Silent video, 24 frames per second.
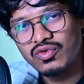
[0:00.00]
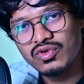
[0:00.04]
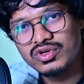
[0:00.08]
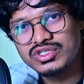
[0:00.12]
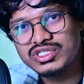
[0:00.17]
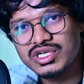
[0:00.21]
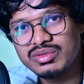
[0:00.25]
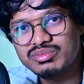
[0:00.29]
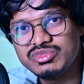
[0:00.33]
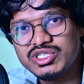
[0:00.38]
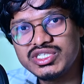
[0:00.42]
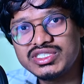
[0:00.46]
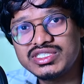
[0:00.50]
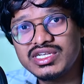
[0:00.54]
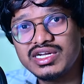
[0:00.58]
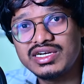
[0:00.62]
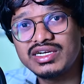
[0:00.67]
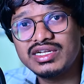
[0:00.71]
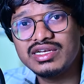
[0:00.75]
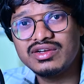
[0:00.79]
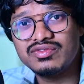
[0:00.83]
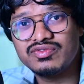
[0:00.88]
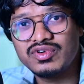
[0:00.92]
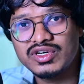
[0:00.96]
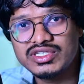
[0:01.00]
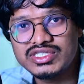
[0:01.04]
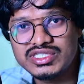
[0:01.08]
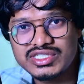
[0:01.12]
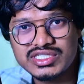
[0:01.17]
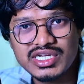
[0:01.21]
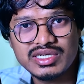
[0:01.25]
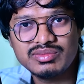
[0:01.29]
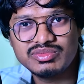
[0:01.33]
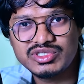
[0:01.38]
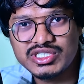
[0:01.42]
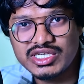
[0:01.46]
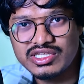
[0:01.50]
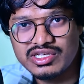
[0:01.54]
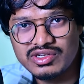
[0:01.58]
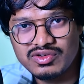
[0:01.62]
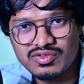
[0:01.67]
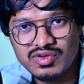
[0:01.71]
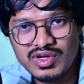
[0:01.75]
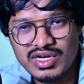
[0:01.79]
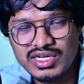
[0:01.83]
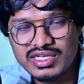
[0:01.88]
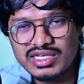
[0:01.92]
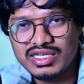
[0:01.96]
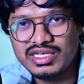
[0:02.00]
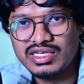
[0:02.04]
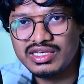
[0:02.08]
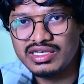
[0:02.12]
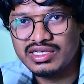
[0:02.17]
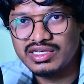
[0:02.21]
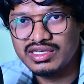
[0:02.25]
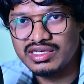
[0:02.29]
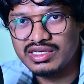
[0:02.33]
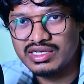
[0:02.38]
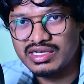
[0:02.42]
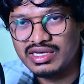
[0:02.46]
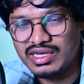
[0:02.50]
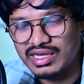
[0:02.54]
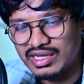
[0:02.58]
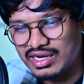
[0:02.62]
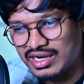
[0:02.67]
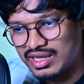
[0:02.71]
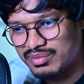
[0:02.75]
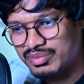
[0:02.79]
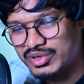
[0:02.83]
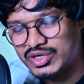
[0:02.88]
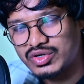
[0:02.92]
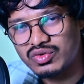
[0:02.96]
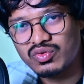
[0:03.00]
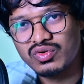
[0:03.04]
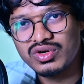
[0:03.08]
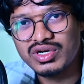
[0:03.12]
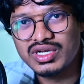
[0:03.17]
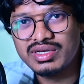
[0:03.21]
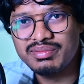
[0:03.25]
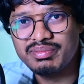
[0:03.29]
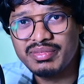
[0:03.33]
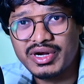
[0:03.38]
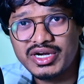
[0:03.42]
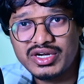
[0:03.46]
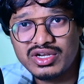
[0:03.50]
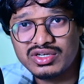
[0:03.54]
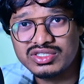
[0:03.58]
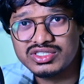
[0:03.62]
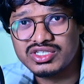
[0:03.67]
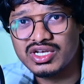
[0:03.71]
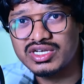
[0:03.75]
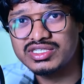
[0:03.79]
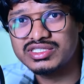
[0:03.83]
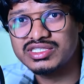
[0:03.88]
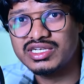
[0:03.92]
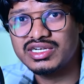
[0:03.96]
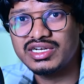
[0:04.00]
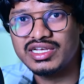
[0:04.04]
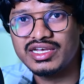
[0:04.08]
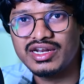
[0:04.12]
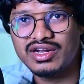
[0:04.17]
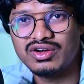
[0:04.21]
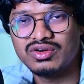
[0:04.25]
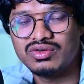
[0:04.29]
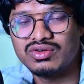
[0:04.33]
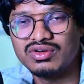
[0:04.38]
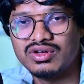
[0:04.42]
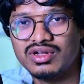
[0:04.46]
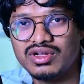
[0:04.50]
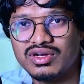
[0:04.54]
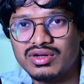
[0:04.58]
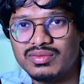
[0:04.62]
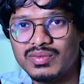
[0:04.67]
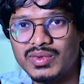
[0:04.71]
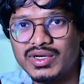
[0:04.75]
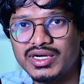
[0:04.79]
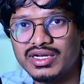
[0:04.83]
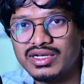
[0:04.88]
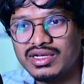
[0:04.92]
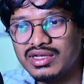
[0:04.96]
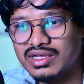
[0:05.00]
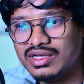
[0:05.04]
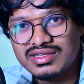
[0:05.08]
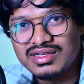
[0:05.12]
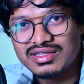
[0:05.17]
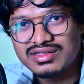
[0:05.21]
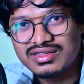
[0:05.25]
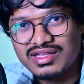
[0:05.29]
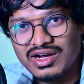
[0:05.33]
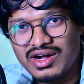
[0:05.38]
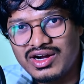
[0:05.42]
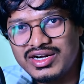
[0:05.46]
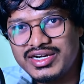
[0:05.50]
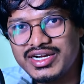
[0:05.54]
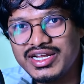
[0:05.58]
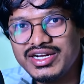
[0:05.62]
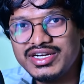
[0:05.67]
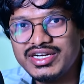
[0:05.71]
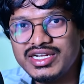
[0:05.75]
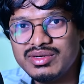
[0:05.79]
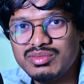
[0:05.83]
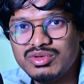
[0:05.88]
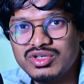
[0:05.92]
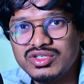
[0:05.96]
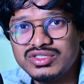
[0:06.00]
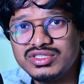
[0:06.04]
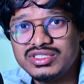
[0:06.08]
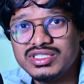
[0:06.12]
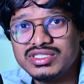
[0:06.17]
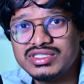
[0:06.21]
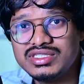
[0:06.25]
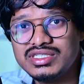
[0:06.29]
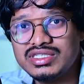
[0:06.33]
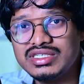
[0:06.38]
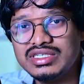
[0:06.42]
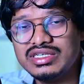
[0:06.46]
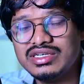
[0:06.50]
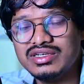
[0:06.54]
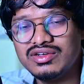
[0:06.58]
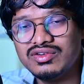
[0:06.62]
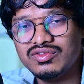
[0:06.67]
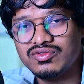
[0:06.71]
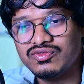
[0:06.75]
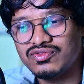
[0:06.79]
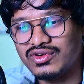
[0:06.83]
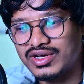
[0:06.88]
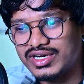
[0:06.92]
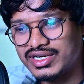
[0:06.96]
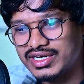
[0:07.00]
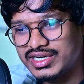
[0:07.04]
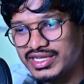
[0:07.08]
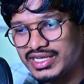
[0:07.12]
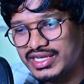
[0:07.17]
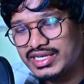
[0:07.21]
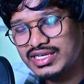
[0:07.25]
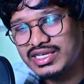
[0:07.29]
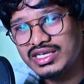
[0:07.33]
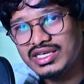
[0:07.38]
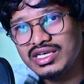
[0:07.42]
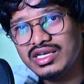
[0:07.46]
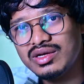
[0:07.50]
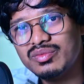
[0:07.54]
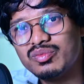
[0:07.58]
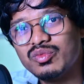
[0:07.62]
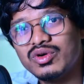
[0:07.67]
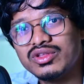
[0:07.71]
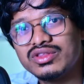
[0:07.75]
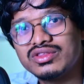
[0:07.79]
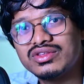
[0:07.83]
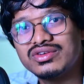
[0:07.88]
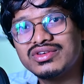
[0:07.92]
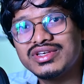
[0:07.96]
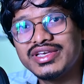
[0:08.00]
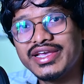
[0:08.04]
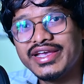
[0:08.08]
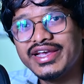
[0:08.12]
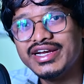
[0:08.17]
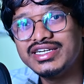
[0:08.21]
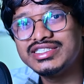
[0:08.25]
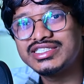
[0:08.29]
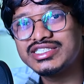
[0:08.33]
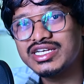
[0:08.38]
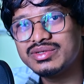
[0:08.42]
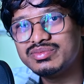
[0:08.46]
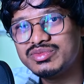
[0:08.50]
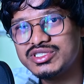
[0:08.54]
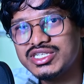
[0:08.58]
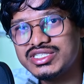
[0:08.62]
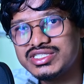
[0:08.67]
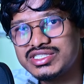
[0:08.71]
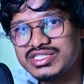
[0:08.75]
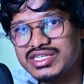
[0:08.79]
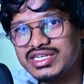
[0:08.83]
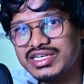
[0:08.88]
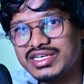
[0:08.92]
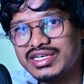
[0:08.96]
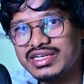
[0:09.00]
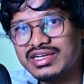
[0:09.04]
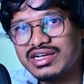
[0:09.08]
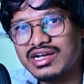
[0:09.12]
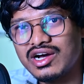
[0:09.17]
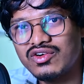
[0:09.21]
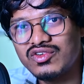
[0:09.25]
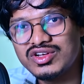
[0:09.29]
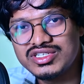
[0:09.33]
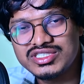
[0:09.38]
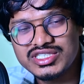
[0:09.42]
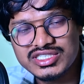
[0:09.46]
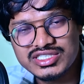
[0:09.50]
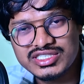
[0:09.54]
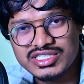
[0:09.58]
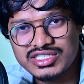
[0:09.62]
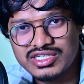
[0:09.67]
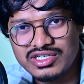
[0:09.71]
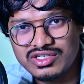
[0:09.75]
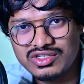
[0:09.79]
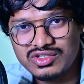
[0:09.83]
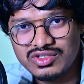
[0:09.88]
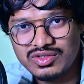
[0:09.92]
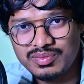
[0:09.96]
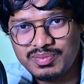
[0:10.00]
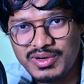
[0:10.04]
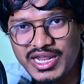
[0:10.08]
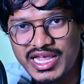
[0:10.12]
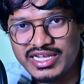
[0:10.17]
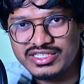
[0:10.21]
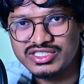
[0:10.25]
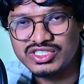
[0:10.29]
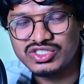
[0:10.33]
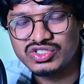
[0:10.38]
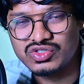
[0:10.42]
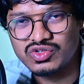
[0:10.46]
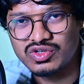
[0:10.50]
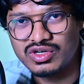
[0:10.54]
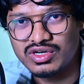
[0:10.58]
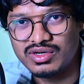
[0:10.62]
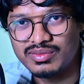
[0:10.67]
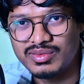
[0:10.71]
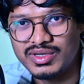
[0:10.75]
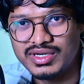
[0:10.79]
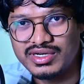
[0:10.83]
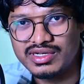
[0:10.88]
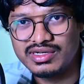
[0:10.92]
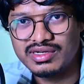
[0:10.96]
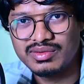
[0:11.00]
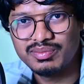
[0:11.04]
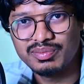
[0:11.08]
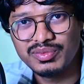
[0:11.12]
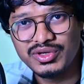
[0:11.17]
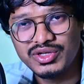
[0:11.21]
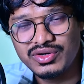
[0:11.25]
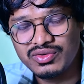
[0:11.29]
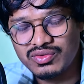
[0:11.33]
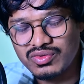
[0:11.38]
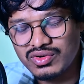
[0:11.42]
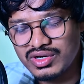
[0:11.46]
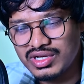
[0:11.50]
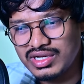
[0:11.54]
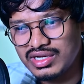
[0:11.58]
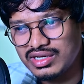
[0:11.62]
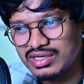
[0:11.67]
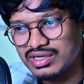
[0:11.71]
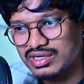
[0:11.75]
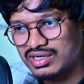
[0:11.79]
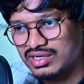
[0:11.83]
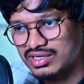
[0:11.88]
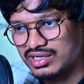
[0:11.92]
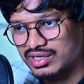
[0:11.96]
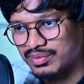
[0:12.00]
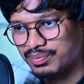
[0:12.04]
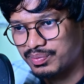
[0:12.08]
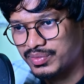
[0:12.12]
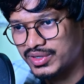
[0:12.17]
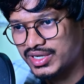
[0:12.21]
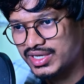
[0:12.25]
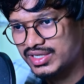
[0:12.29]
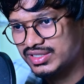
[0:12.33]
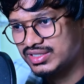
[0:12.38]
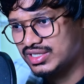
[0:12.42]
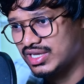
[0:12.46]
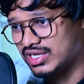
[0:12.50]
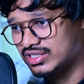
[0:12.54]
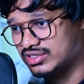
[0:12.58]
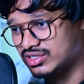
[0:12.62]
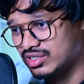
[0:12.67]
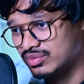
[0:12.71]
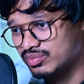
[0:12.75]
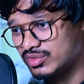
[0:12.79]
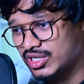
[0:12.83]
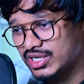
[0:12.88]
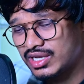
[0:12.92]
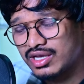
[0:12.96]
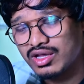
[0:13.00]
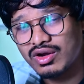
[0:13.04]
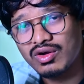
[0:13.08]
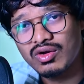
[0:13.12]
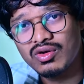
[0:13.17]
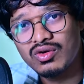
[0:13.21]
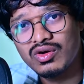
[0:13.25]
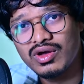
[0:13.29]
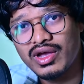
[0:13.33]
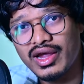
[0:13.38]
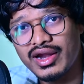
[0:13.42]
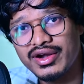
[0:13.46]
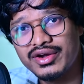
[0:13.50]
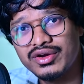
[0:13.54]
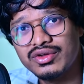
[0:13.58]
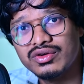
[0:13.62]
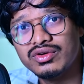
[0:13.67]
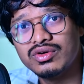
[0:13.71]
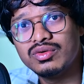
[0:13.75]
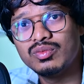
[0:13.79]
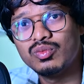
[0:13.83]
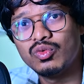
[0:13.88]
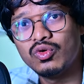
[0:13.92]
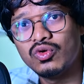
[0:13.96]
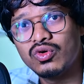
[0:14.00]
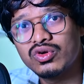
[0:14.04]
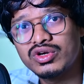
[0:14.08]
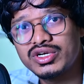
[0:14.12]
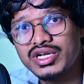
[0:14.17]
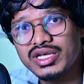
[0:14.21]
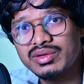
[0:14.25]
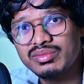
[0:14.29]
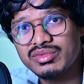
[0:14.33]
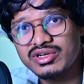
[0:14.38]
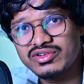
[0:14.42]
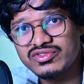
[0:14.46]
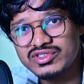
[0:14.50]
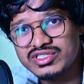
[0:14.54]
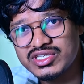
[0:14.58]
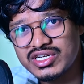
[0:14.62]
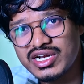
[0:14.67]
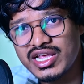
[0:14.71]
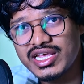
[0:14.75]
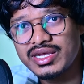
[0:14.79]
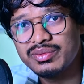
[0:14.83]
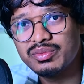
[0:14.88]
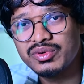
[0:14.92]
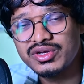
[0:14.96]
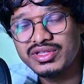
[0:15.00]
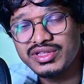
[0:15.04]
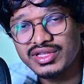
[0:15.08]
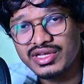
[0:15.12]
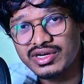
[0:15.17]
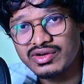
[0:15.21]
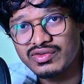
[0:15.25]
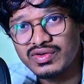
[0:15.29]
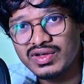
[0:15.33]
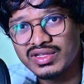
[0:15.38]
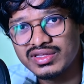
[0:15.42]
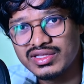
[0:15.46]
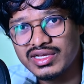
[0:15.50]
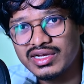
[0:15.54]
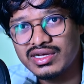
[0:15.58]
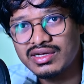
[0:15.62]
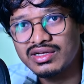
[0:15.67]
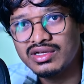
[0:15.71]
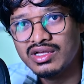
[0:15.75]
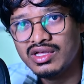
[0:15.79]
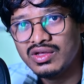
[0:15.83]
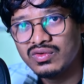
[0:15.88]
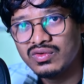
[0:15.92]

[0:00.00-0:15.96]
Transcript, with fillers: ఫోర్ సబ్జెక్ట్స్ అంటే ఫస్ట్ టైం చదివే వాళ్ళకి ఈ ఎలా పెట్టుకుంటే బెటర్ చాయిస్ అని నేను అంటున్నాను అనమాట థర్డ్ టైం టేబుల్ వచ్చేసి ఫర్ డేకి మొత్తం ఎయిట్ సబ్జెక్ట్స్ని కవర్ చేసేటట్టు ప్లాన్ చేసుకున్నాను అనమాట మీరు కూడా ఎప్పుడైతే ఎగ్జామ్ దగ్గరలో అండ్ మోర్ టైం రివిజన్ అయిపోయిన తర్వాత